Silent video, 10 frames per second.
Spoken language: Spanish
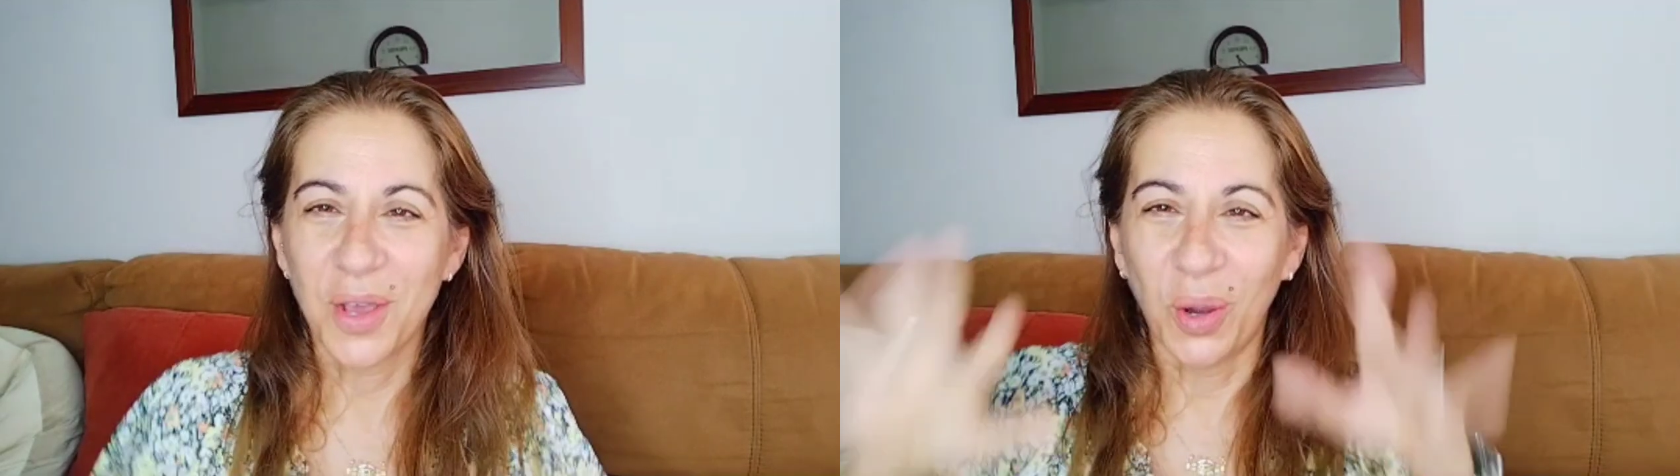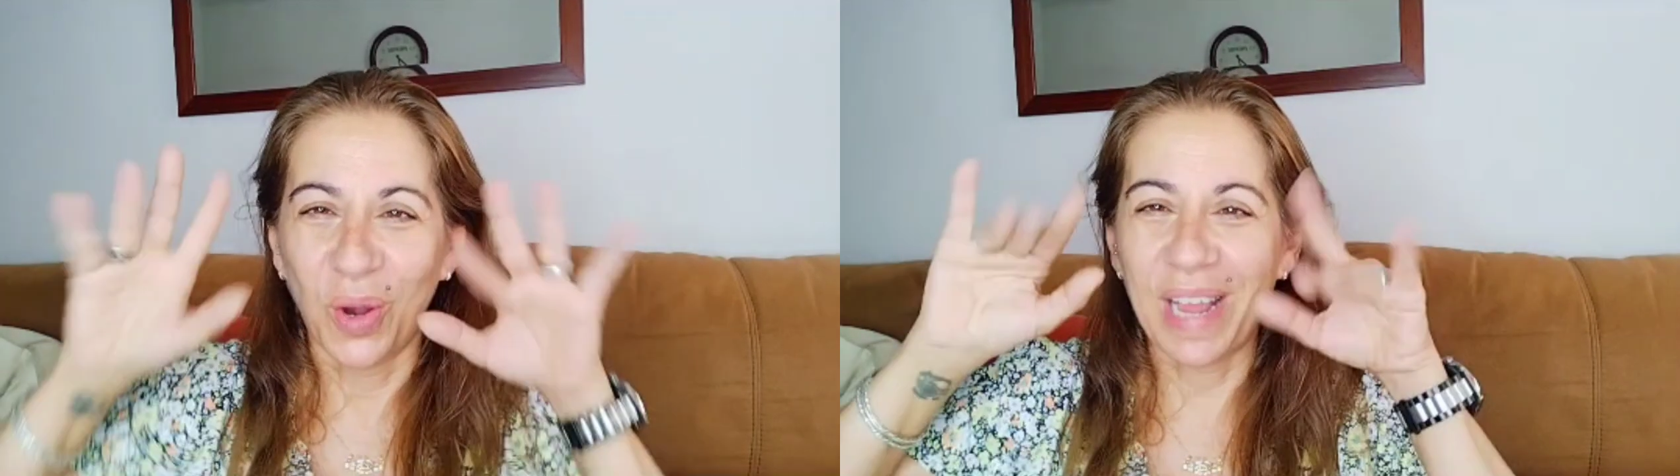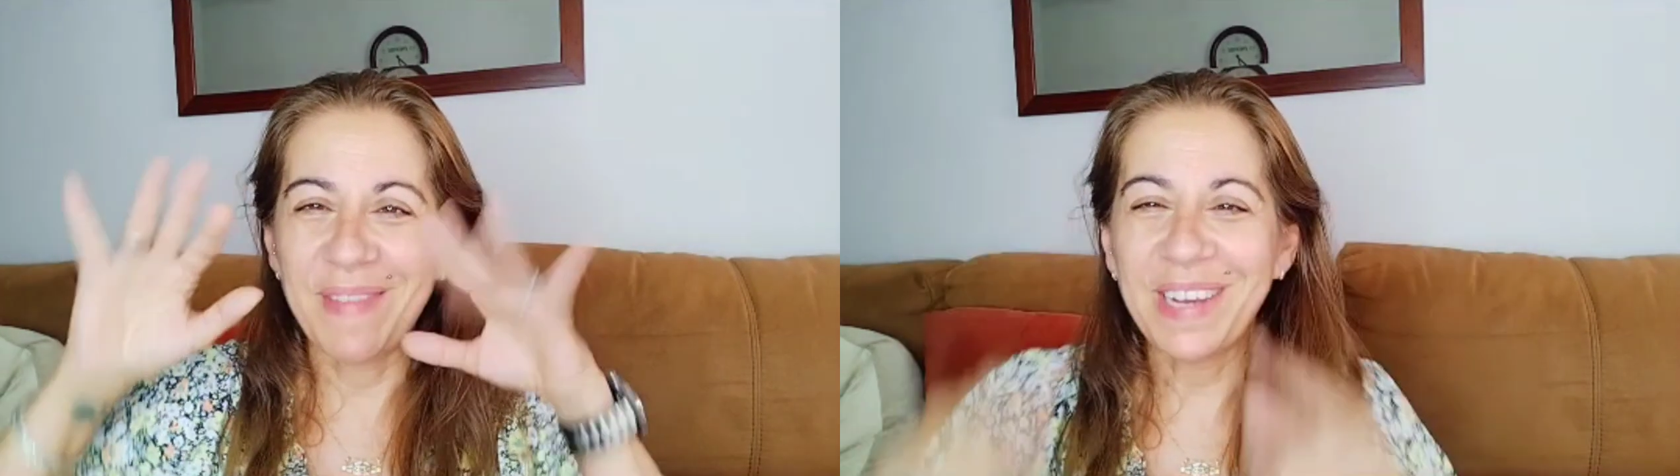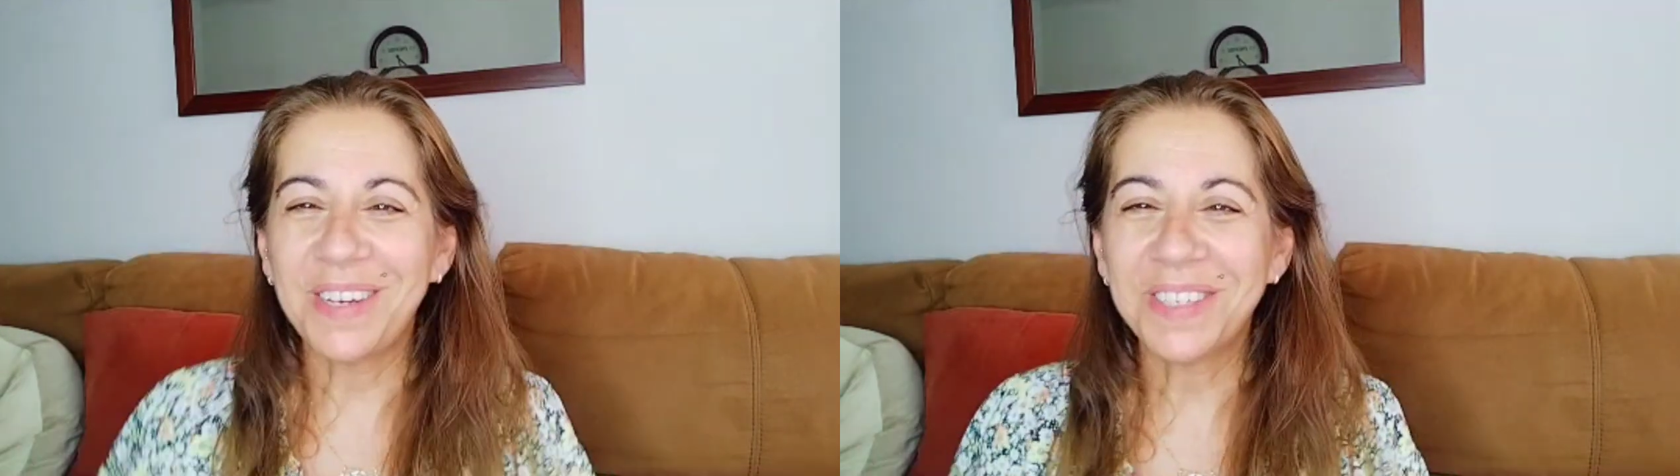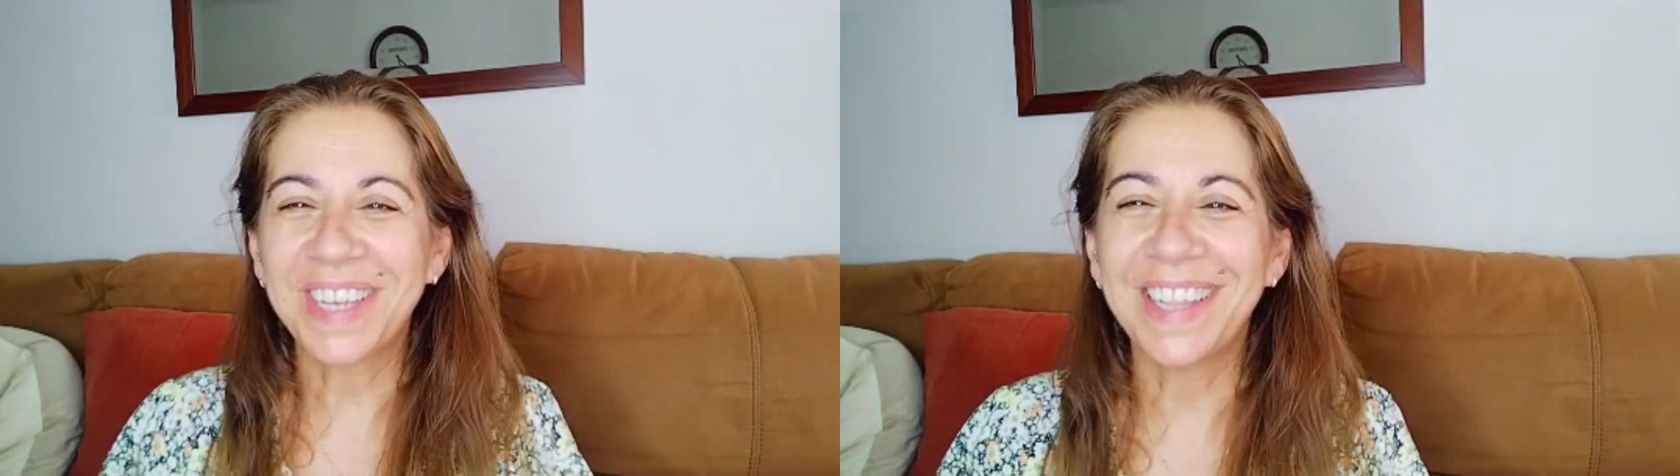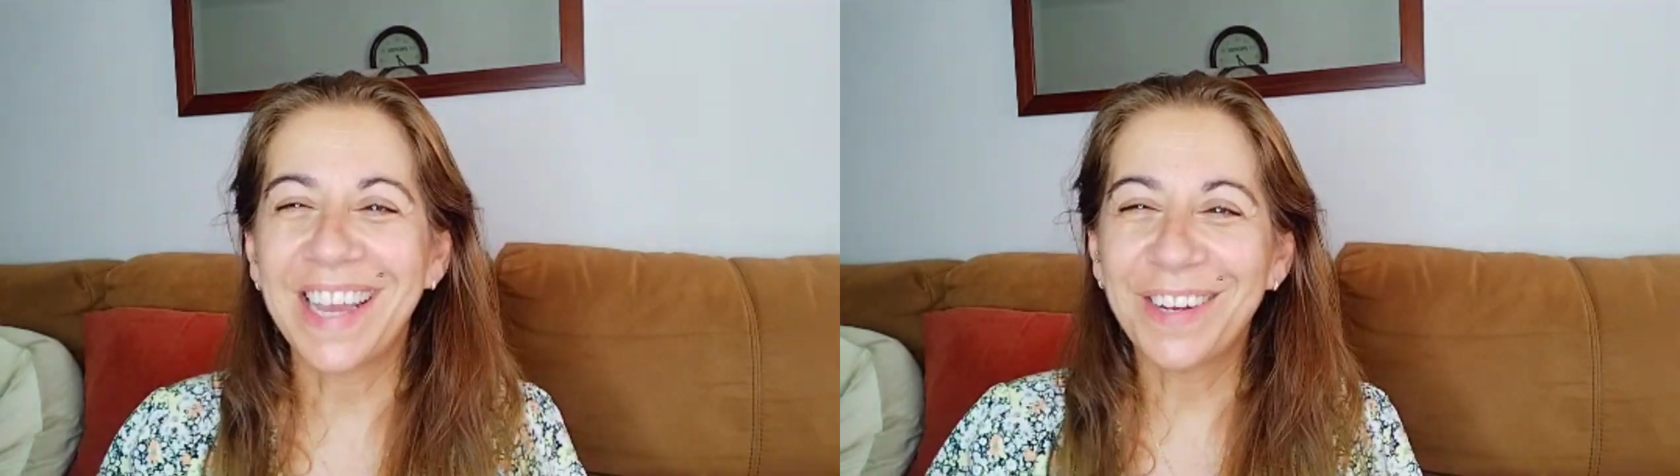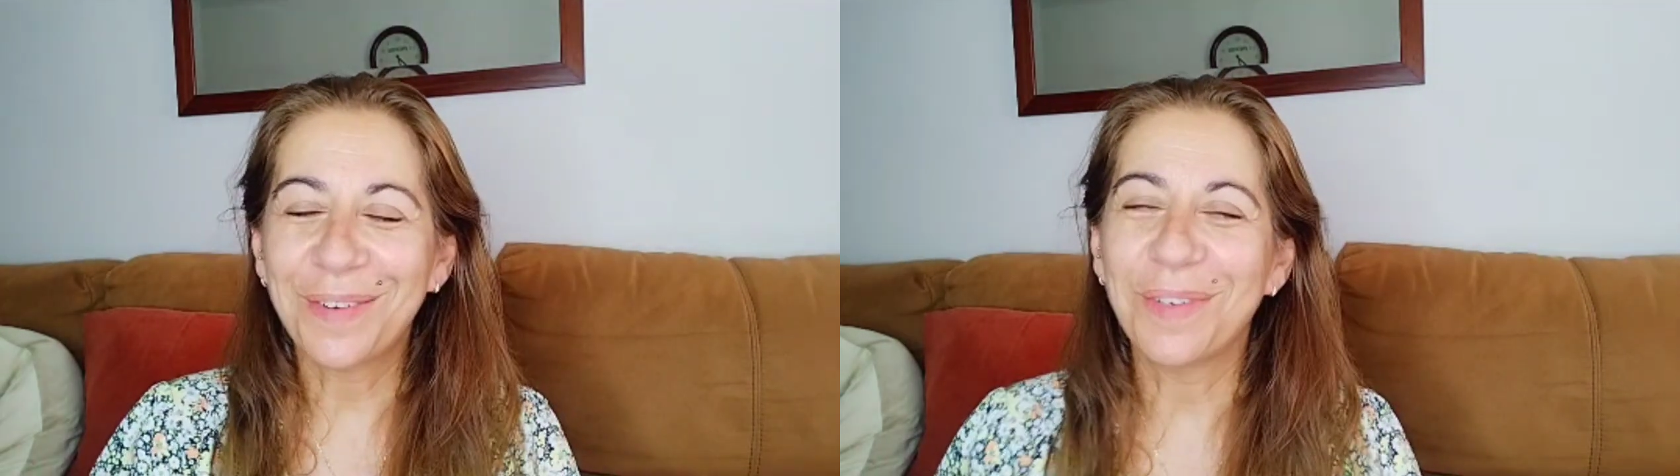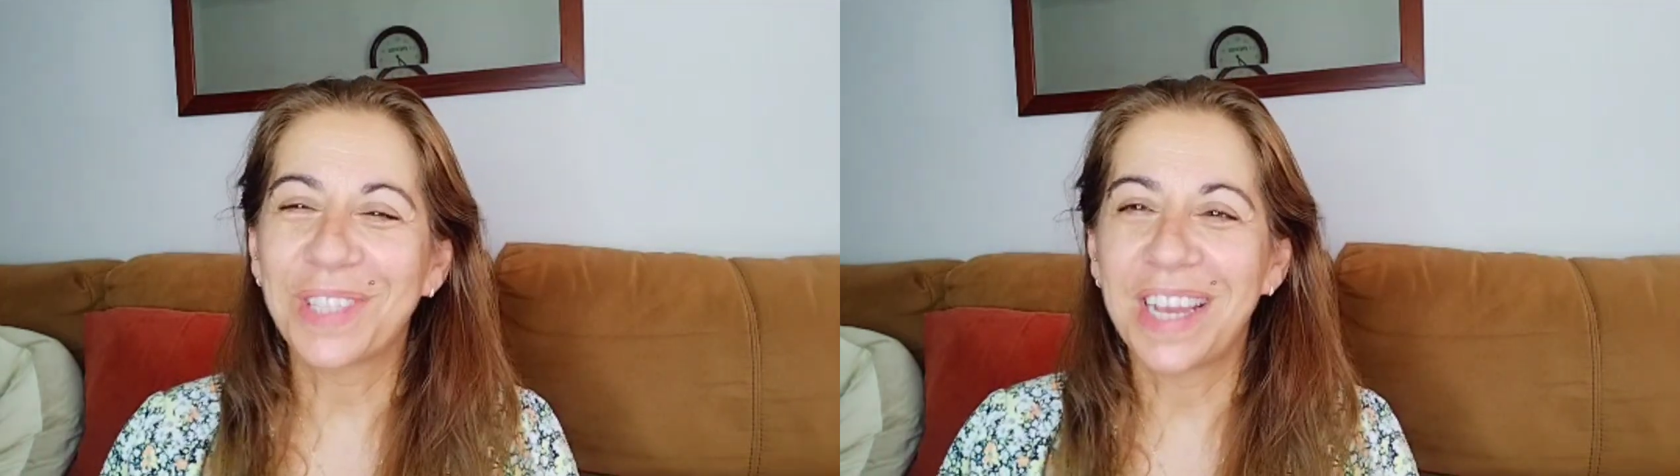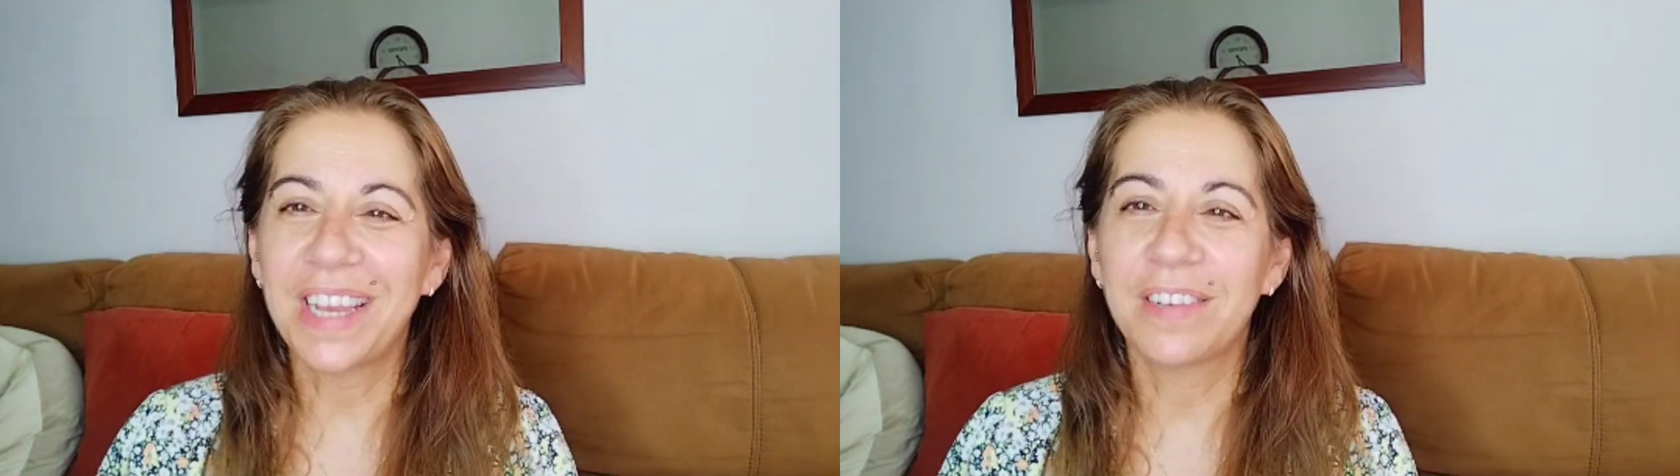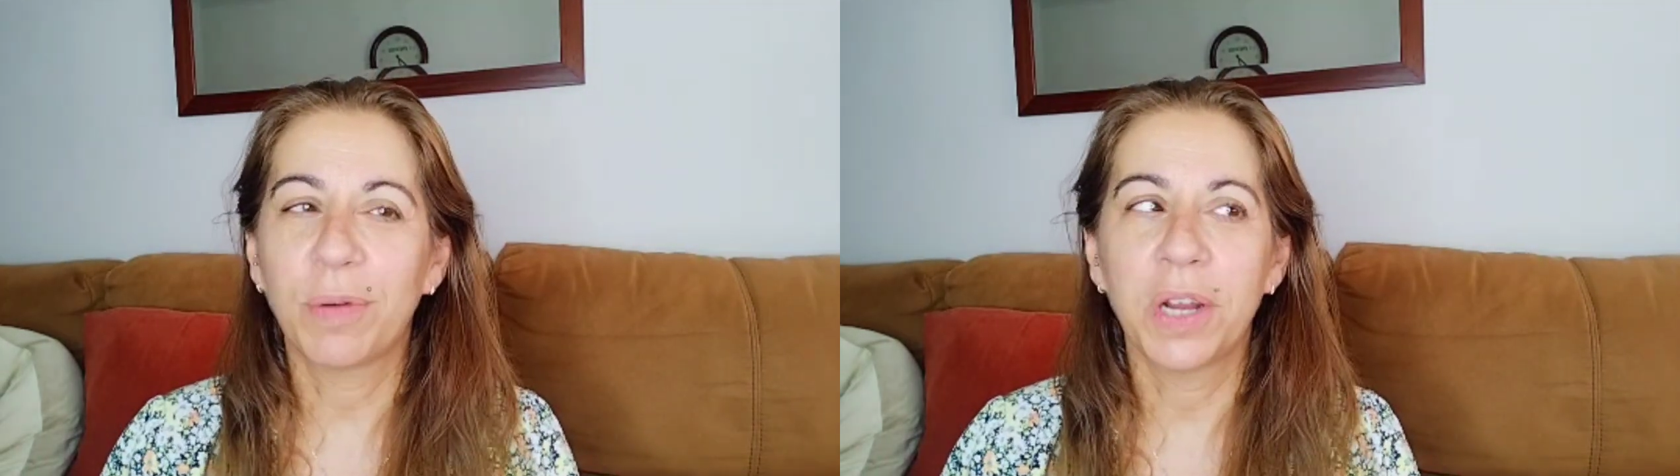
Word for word: Hola amigos, ¿qué tal? ¿Cómo estáis?